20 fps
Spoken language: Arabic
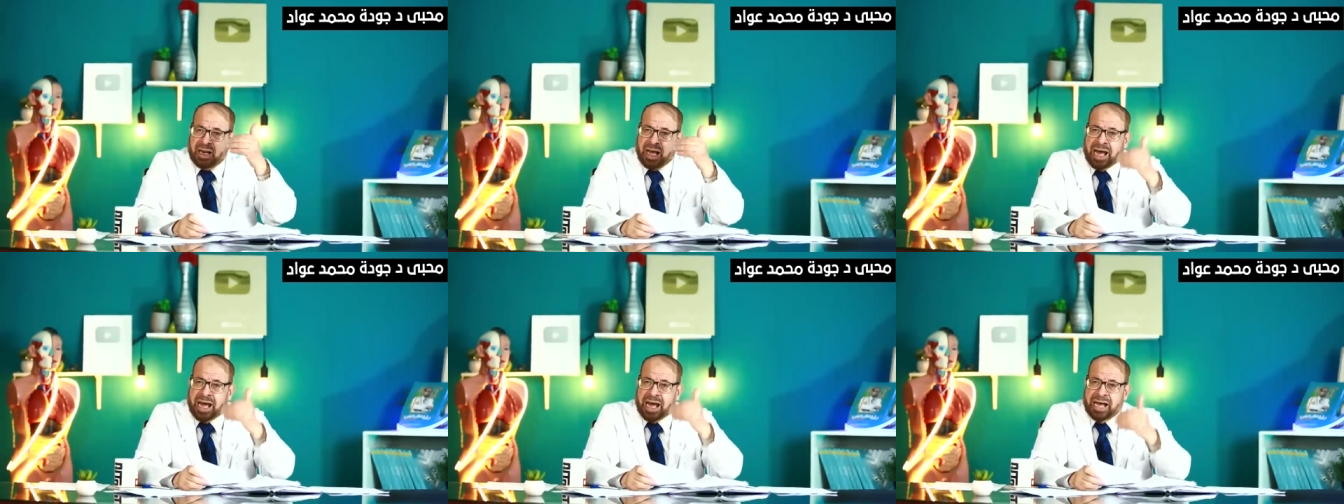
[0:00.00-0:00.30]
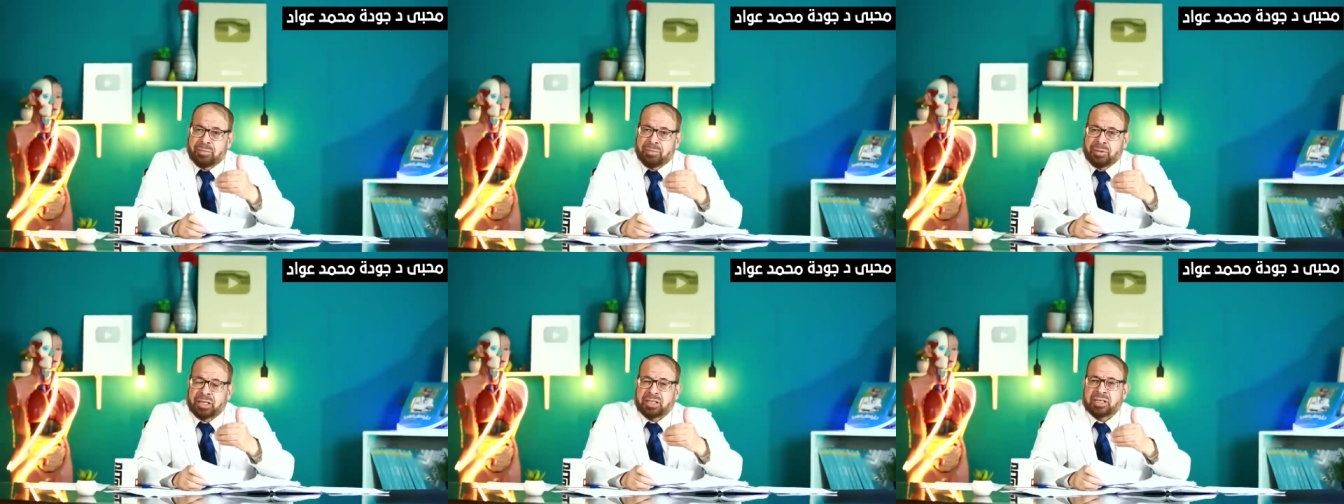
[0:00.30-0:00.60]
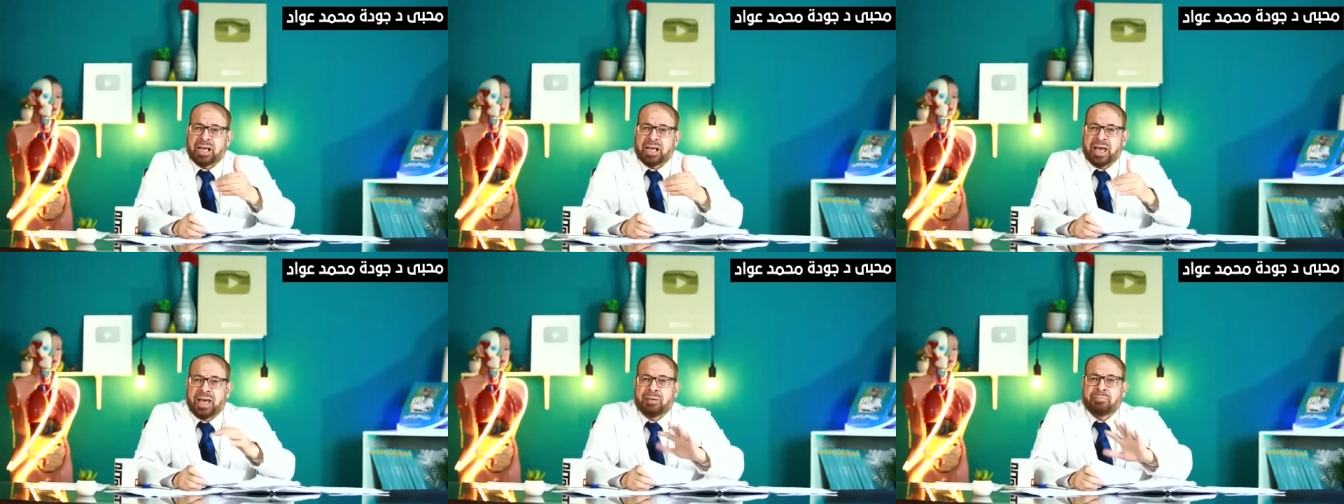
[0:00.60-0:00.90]
حكمت
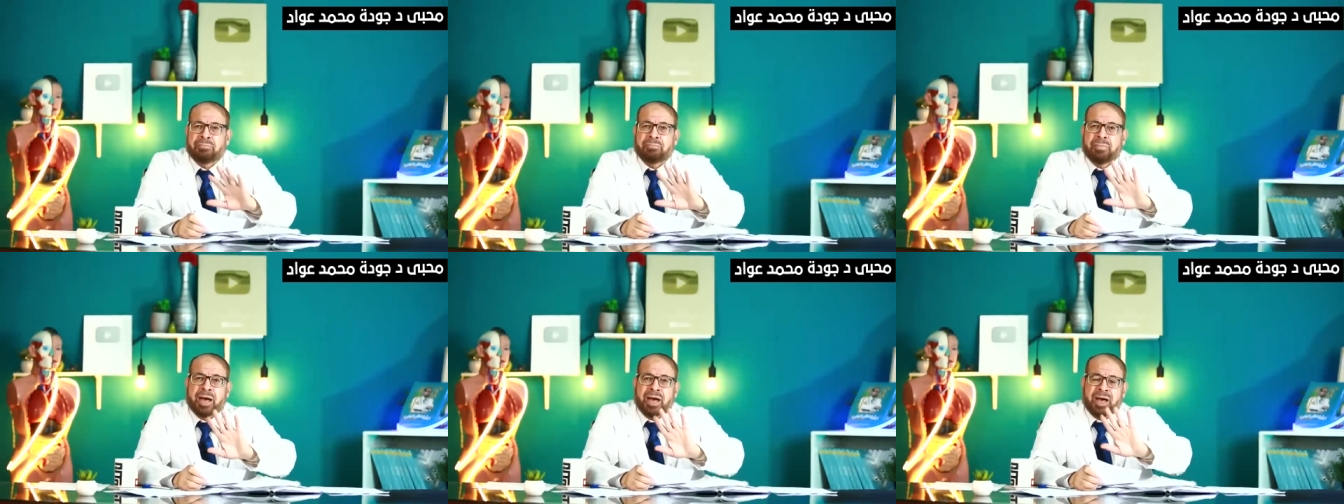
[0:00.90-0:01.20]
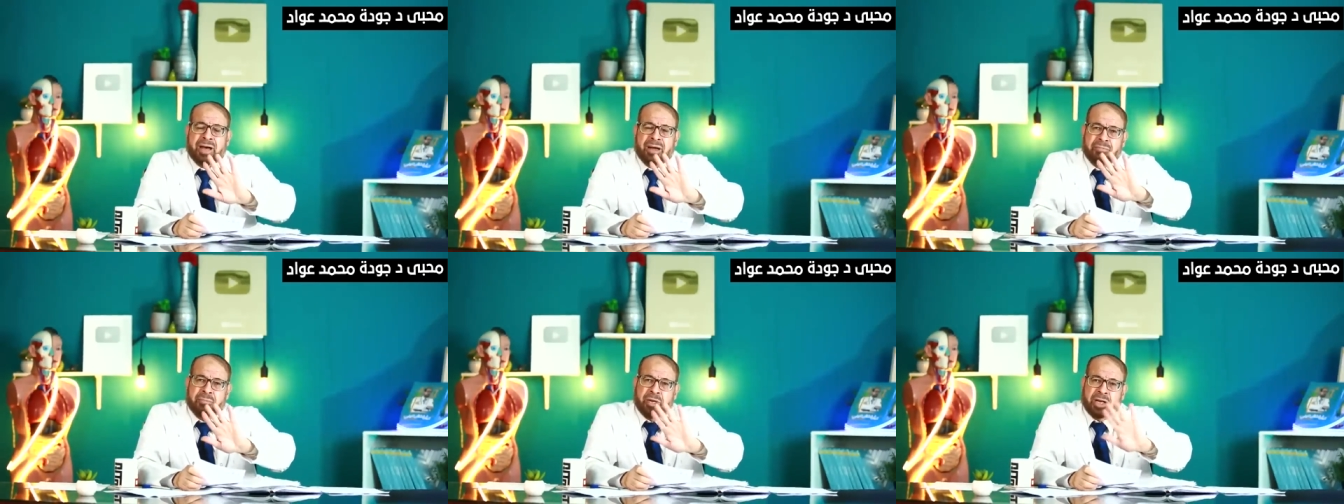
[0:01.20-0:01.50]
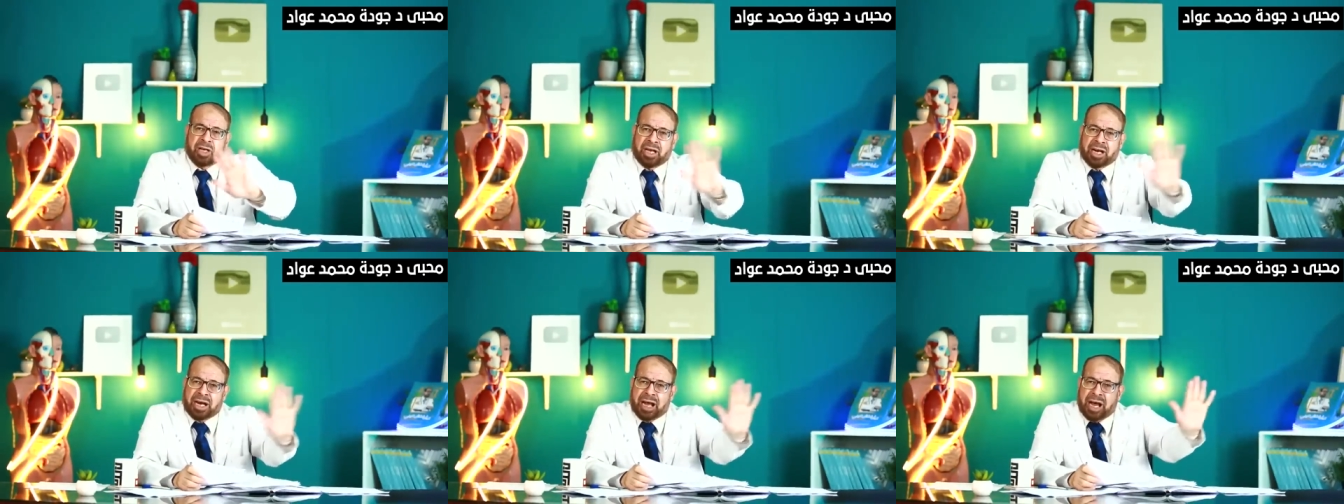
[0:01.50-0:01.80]
يا اما من
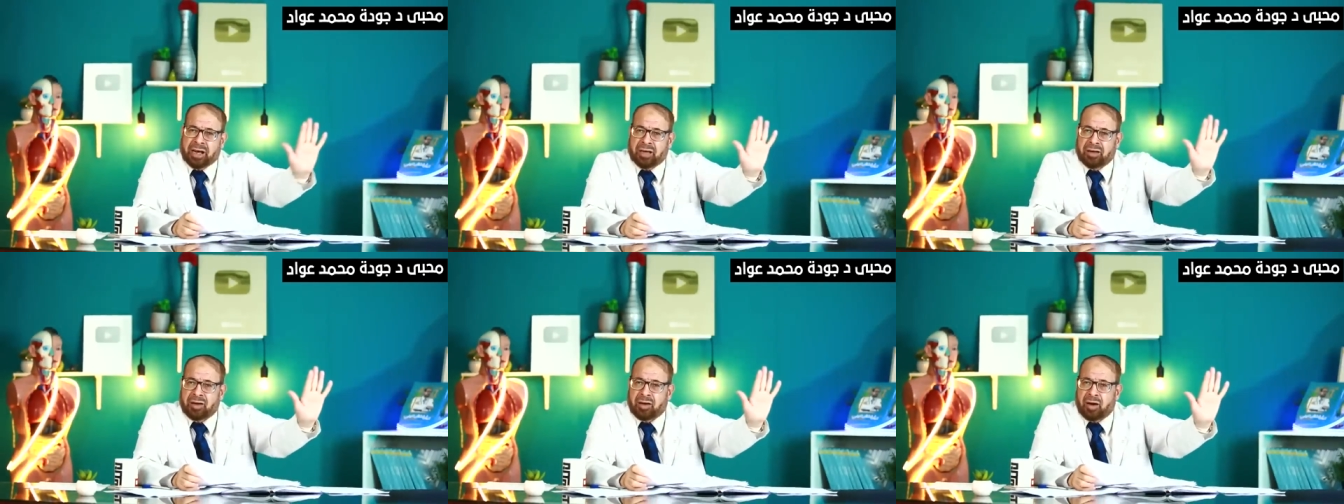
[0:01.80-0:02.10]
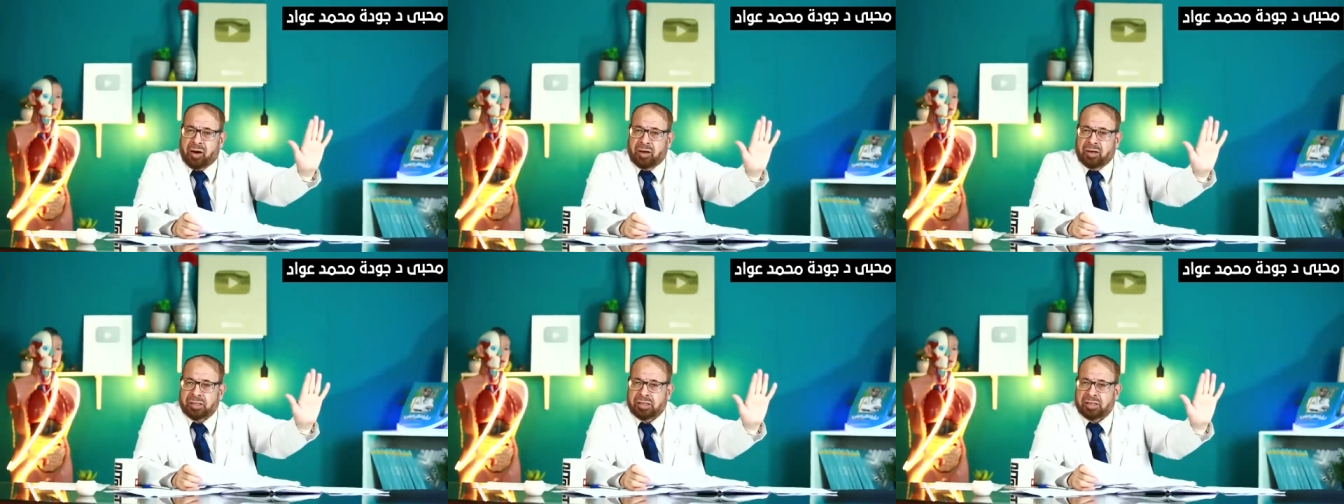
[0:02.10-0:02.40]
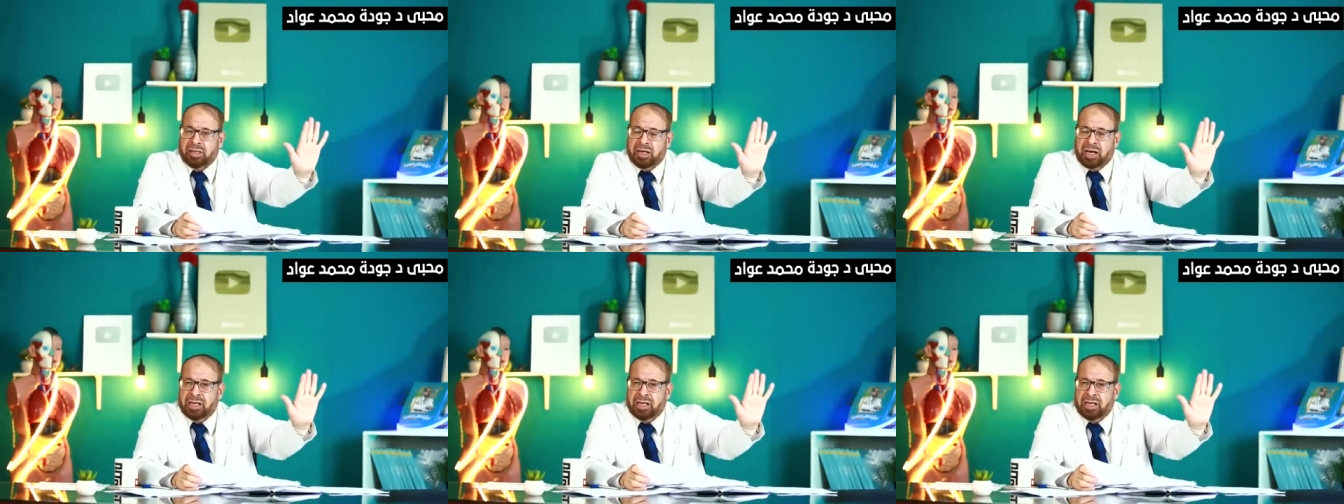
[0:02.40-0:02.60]
غير اكل خالص